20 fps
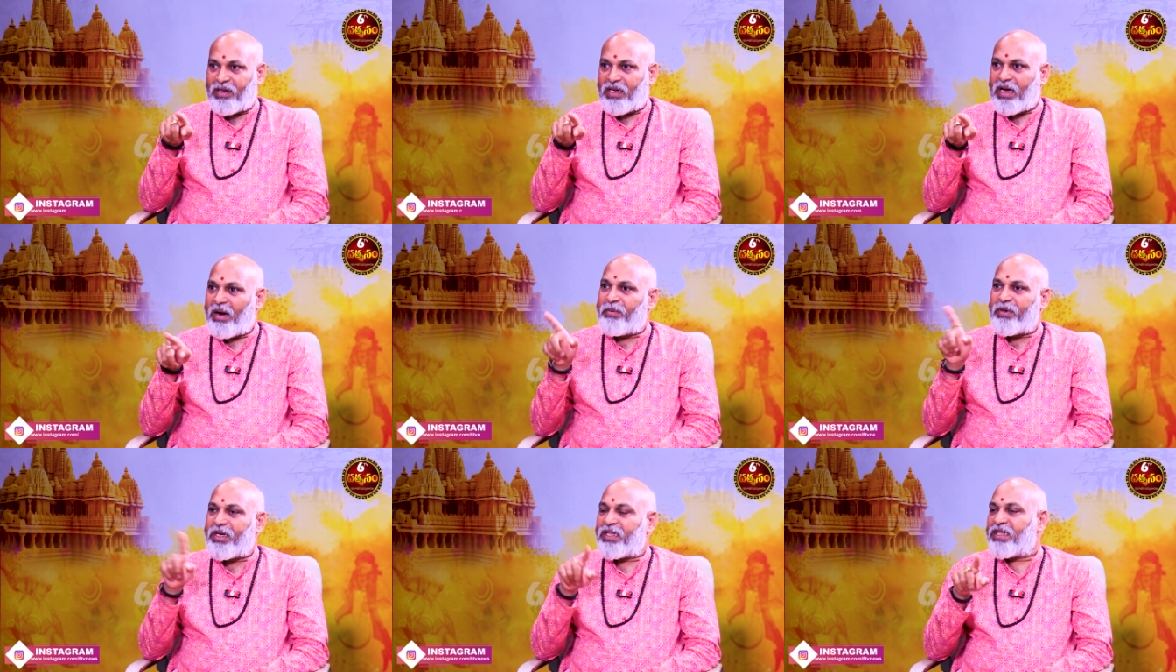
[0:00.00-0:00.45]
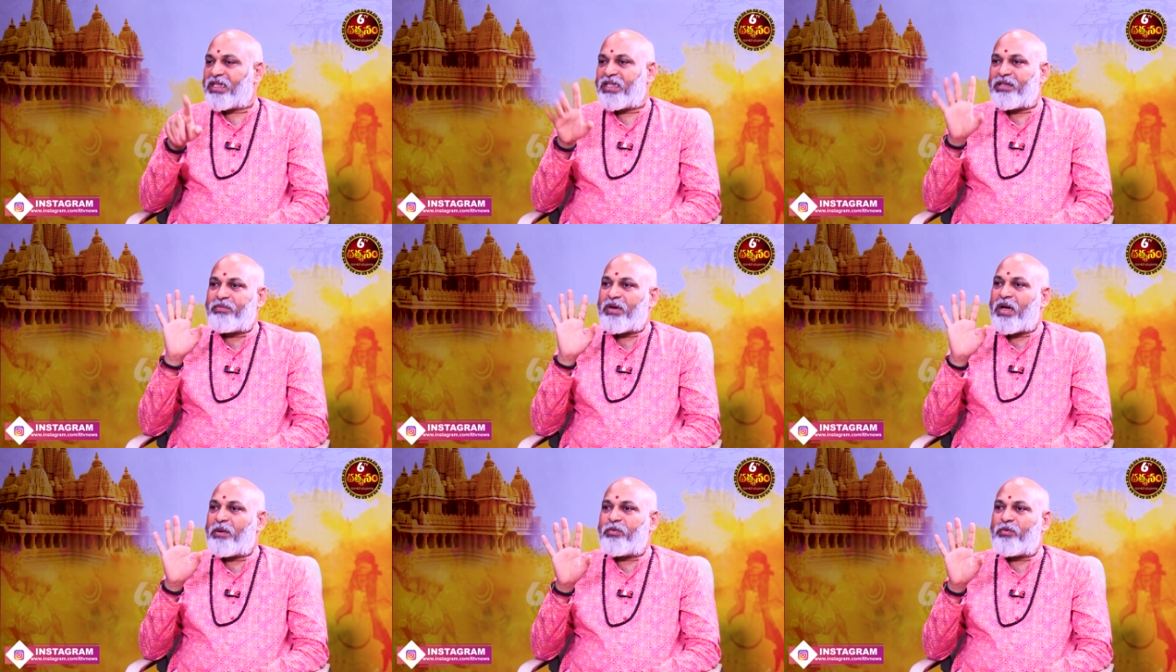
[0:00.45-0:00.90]
కాబట్టి అది
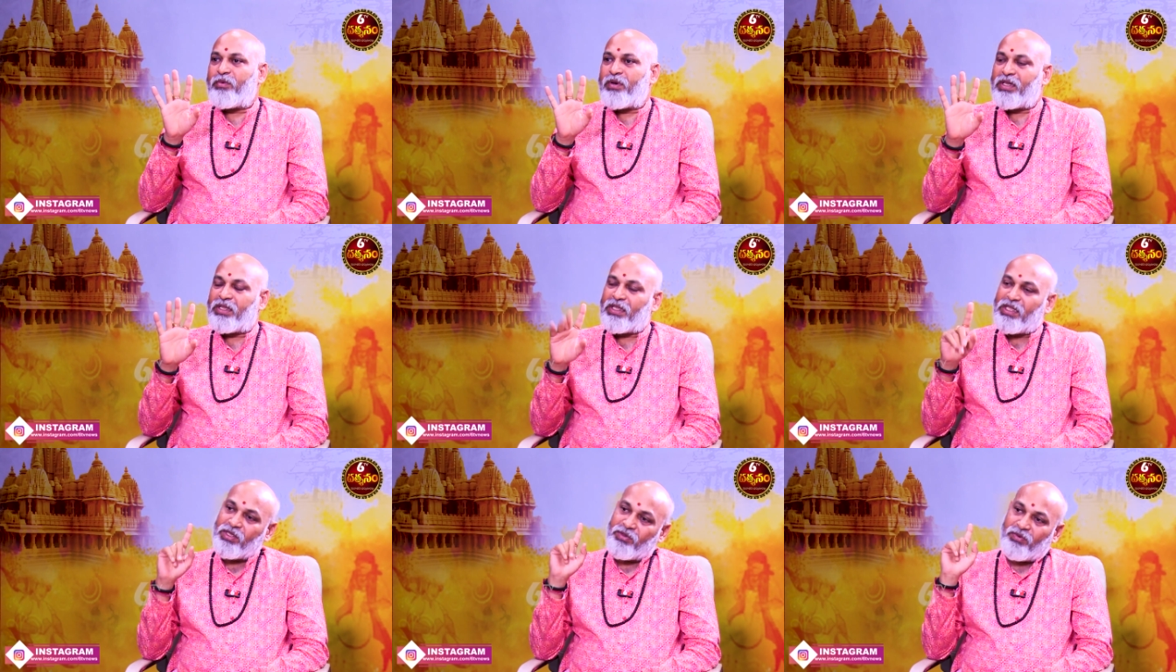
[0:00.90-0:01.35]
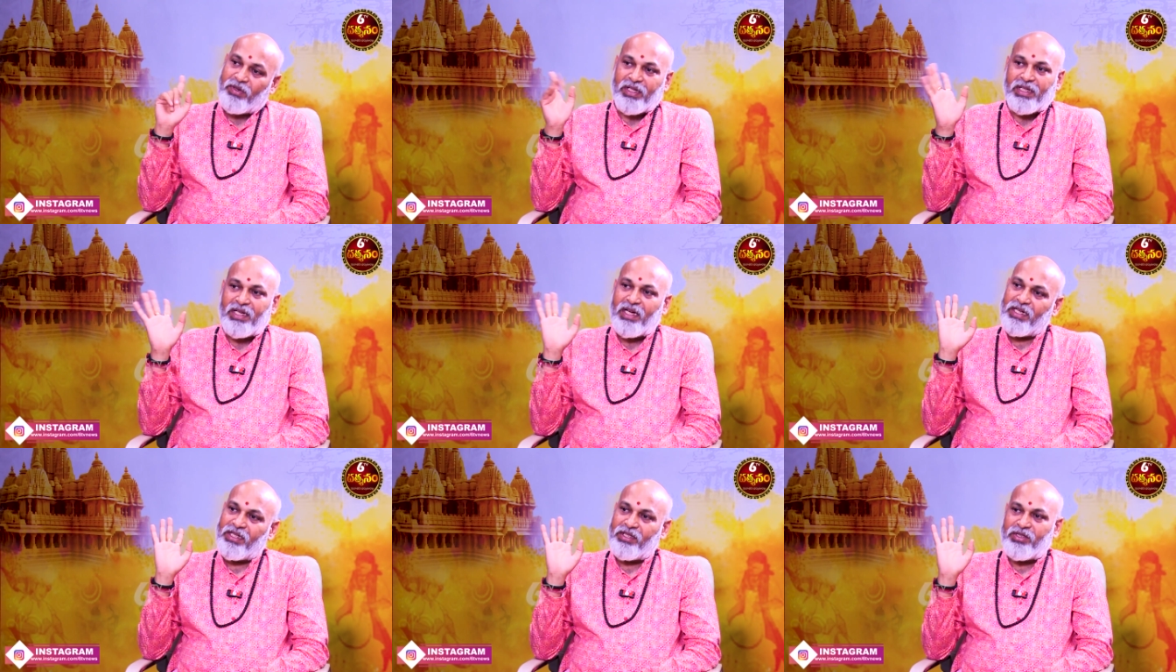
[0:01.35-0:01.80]
నీకు పాపం అంటదు
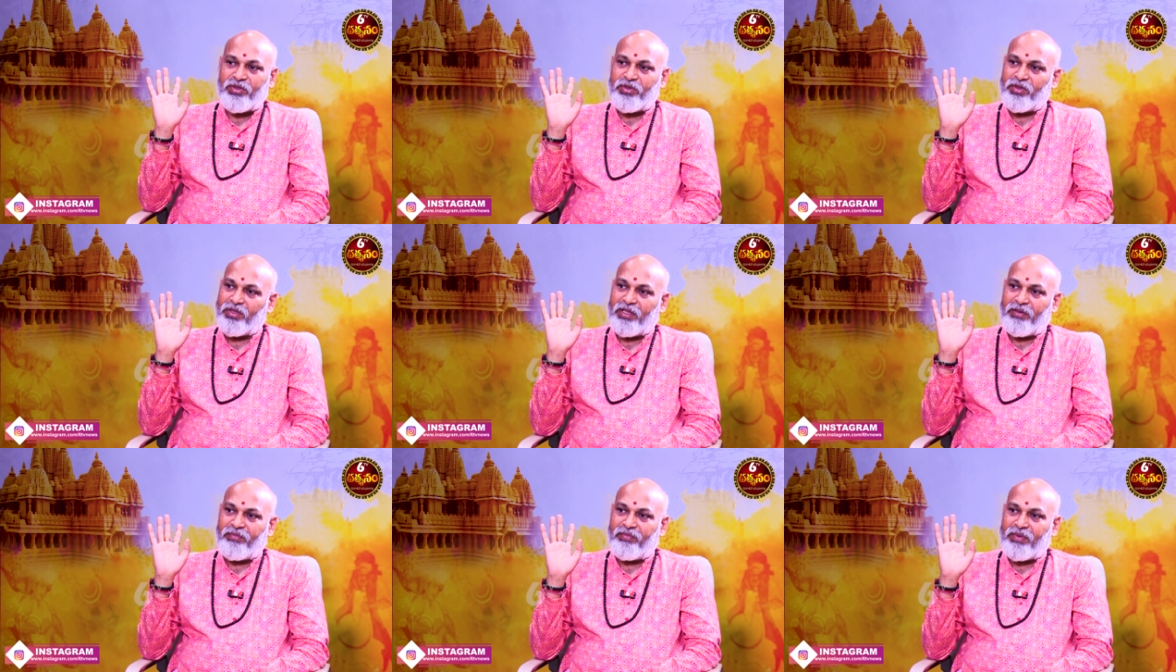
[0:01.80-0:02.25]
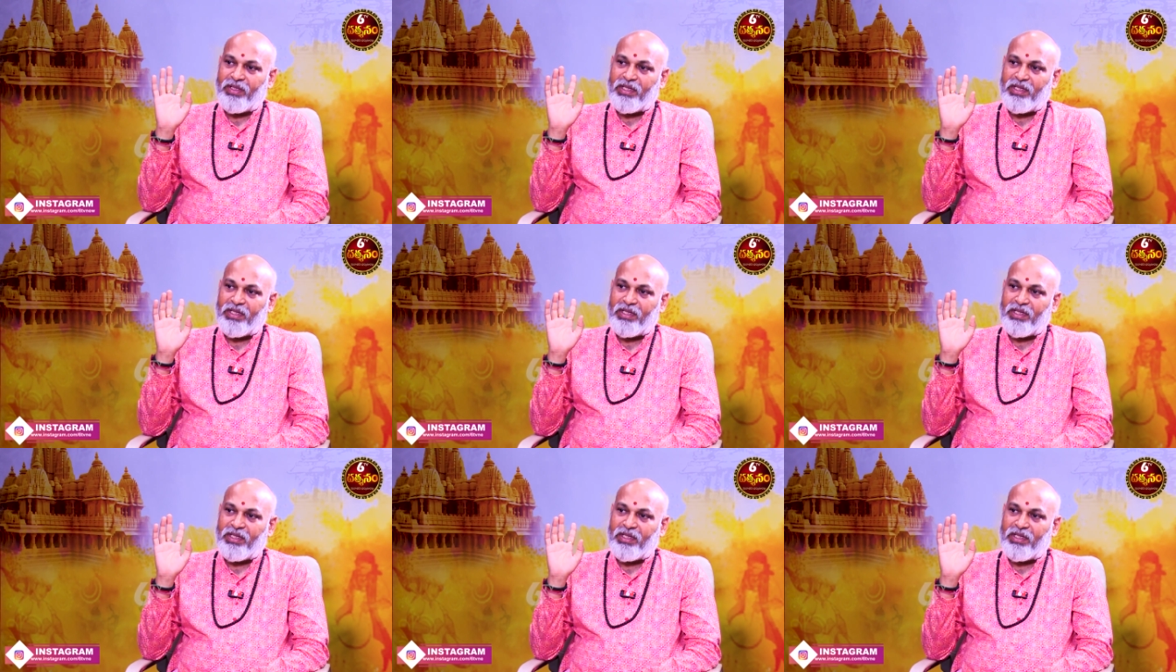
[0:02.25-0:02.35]
స్వర్గాన్ని ఇస్తుంది